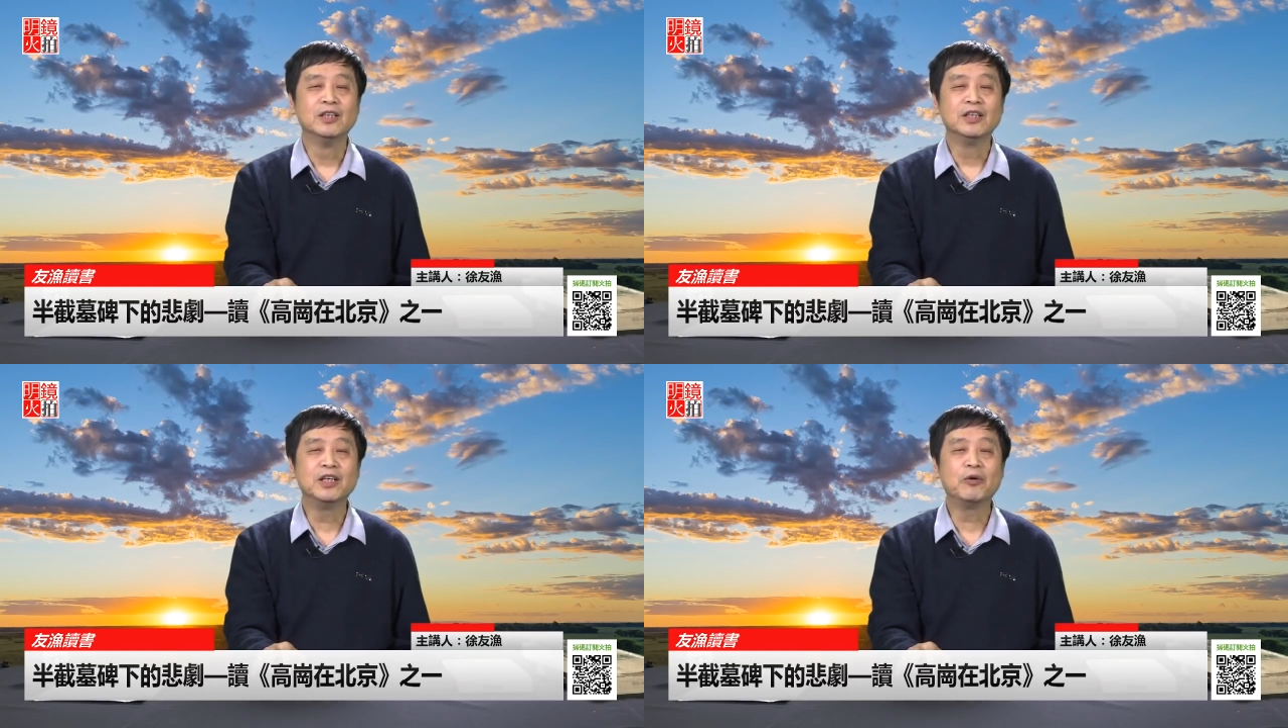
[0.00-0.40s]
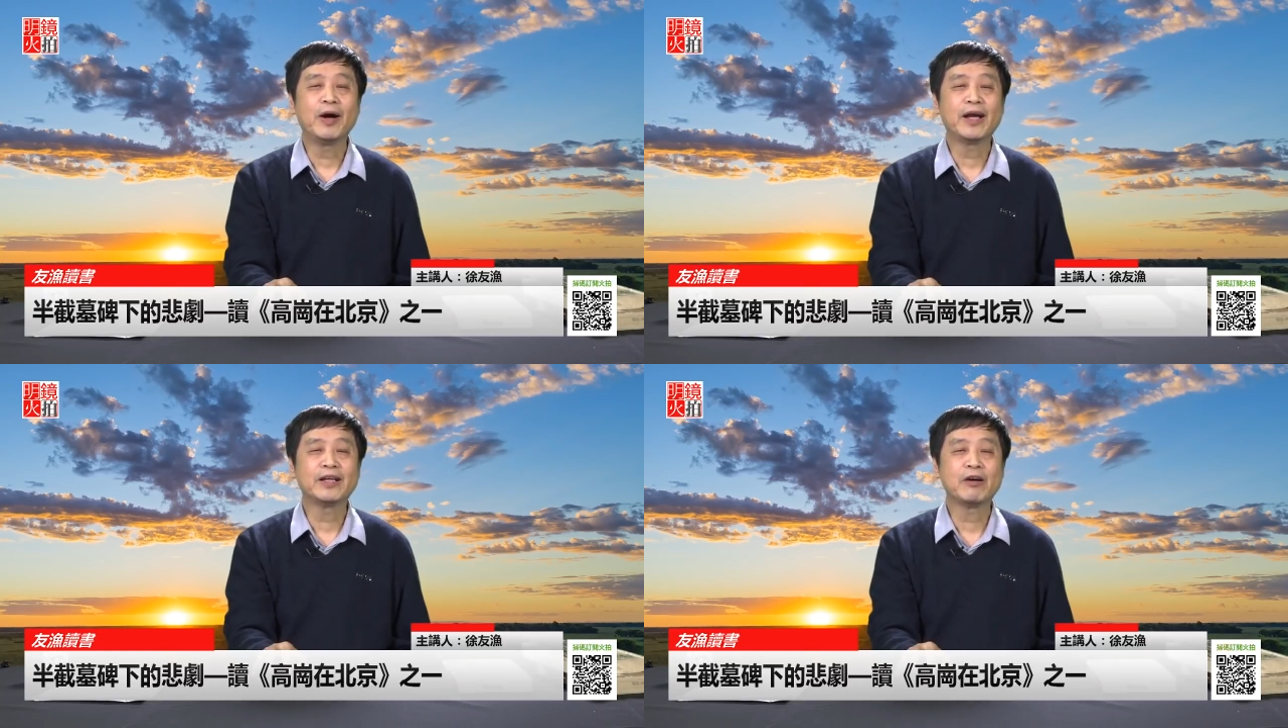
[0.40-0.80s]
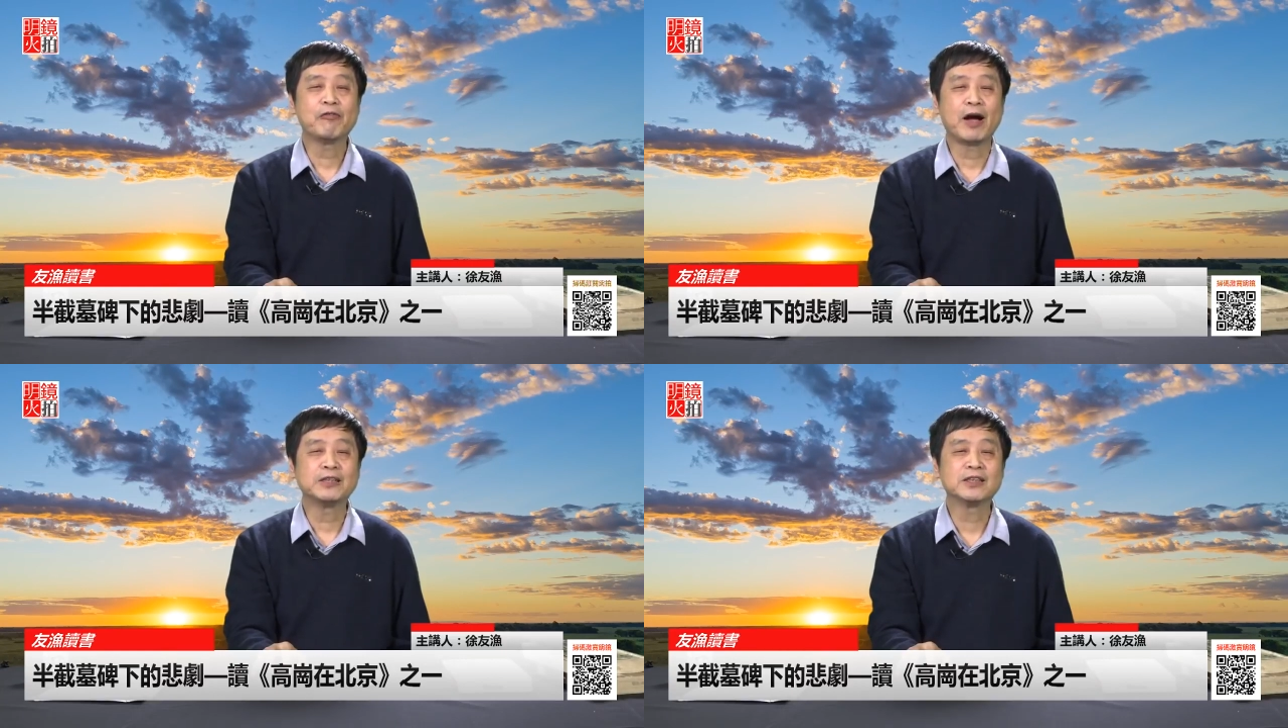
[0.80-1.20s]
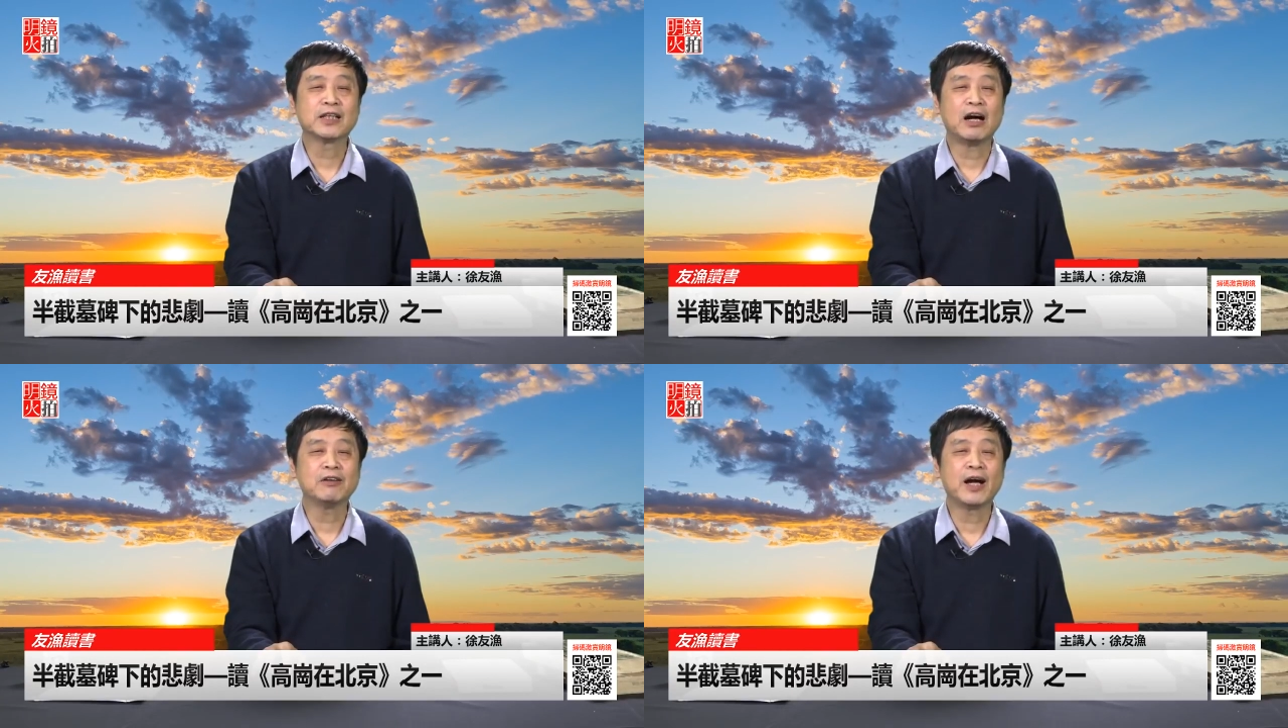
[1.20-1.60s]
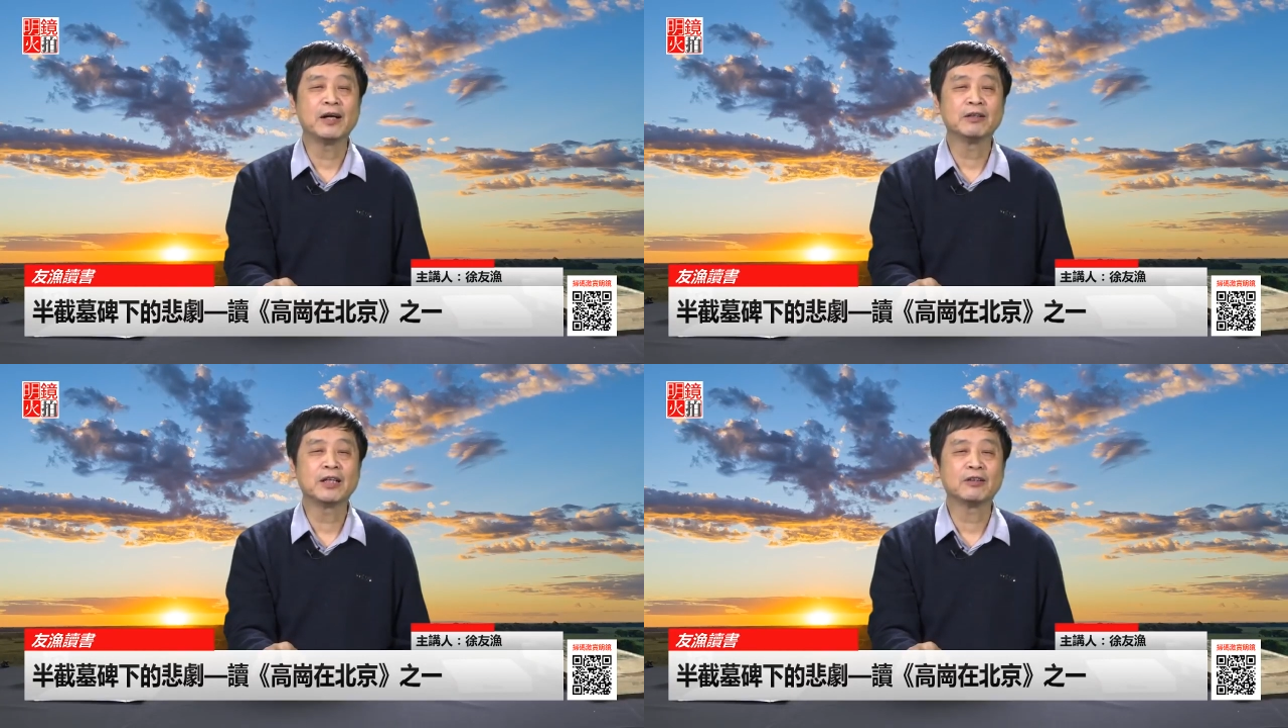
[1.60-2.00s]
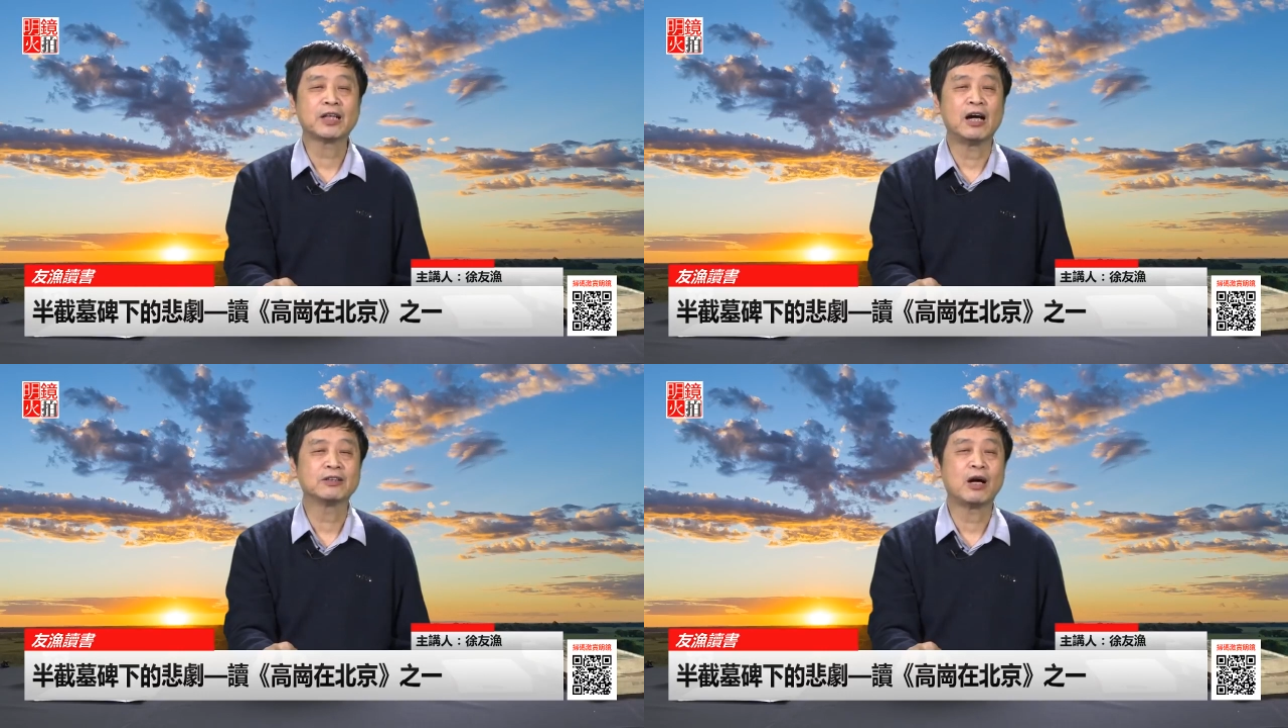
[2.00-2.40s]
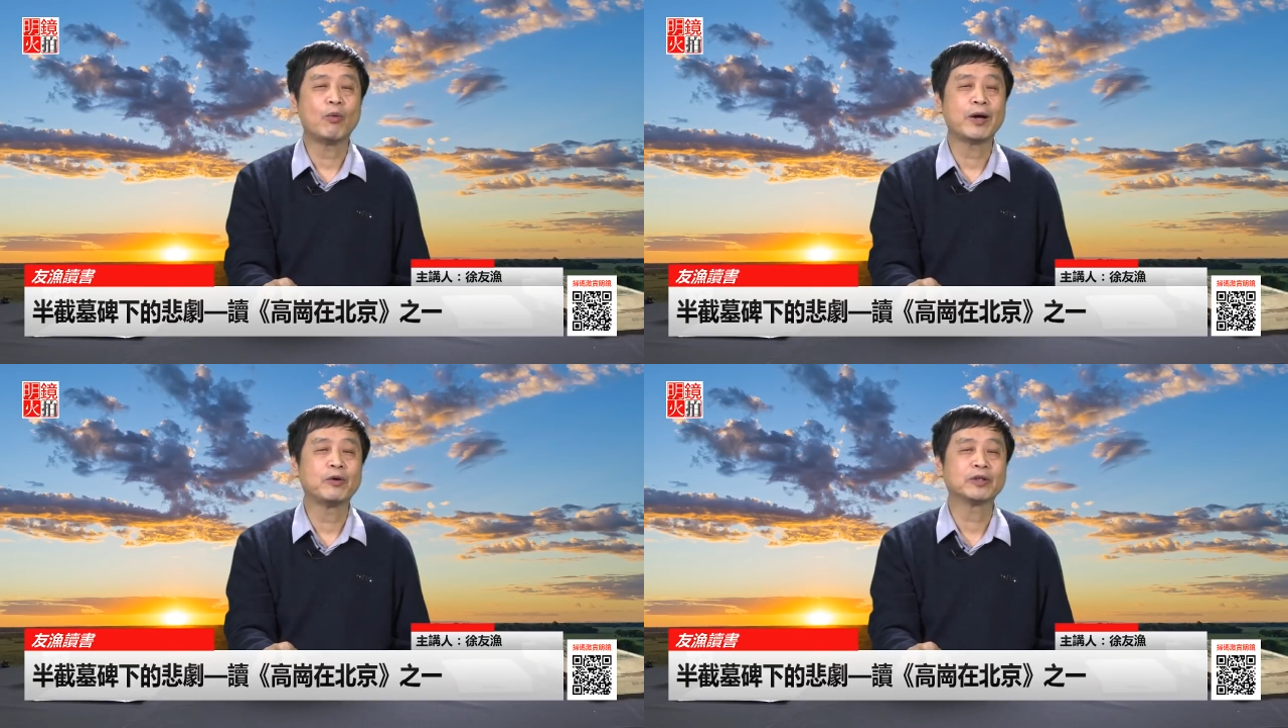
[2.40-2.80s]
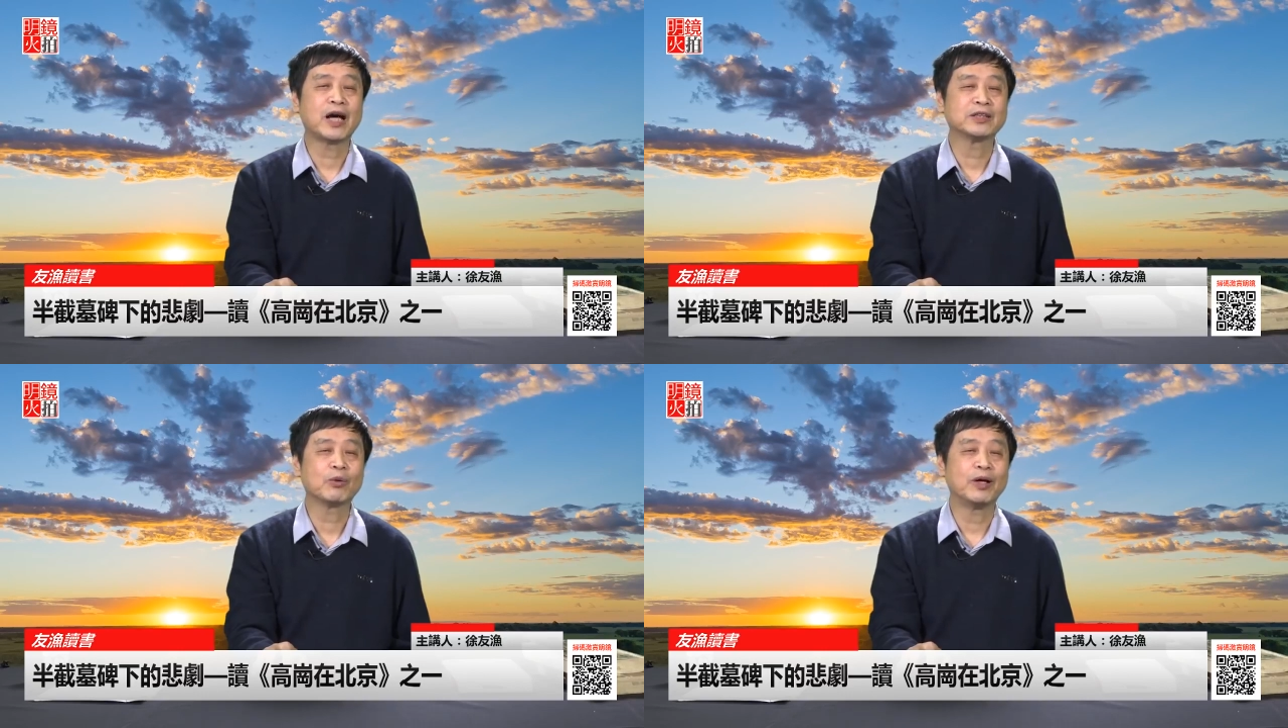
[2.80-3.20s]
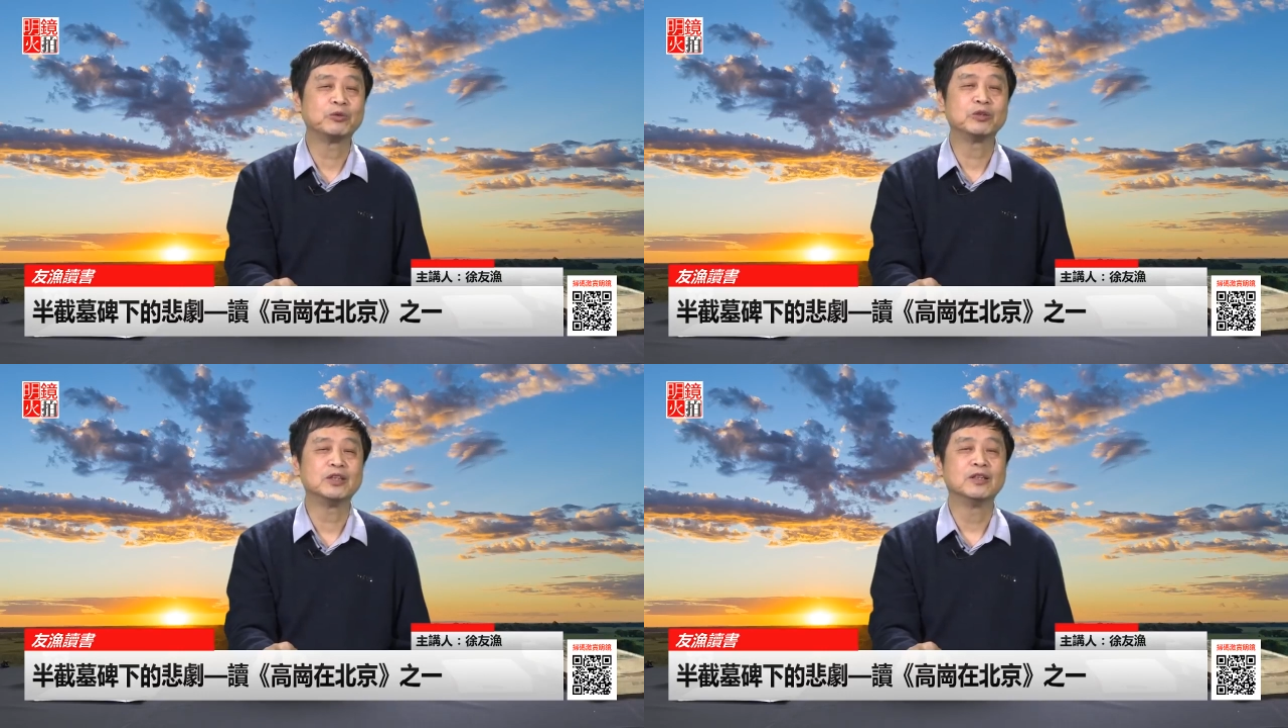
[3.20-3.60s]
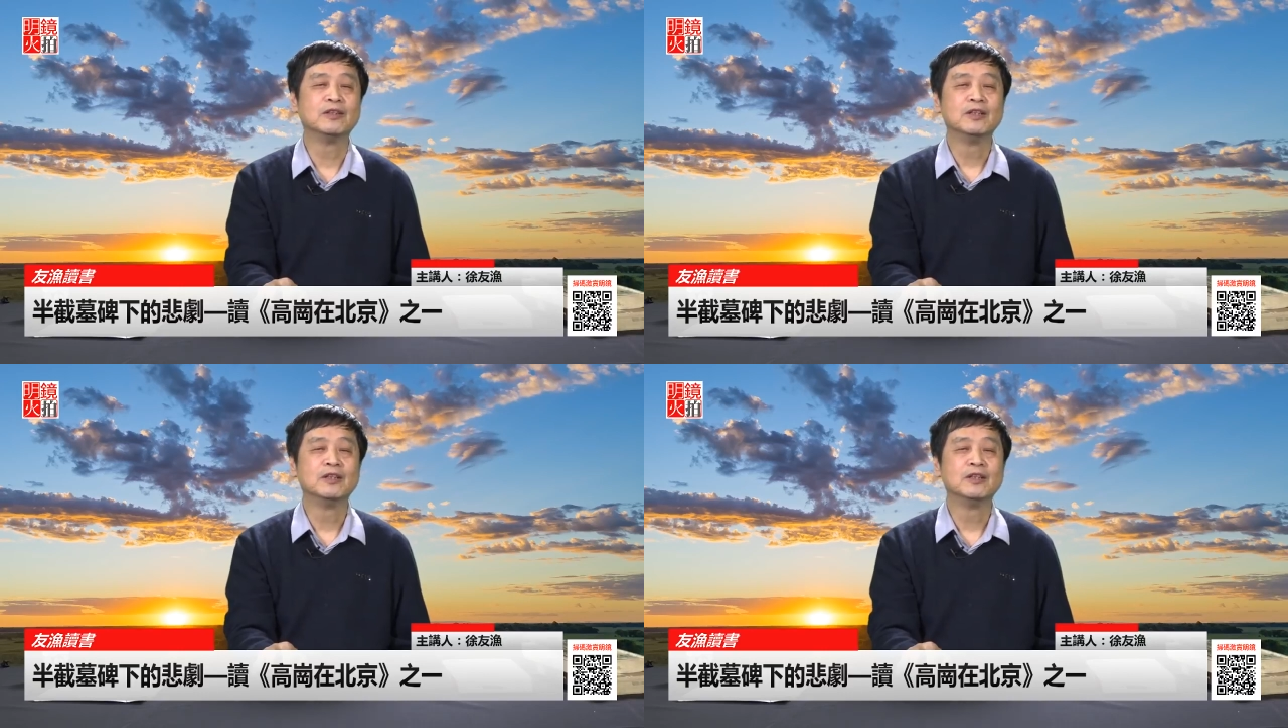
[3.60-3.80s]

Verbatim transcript: 另外呢，要防止高岗要逃到外国大使馆去，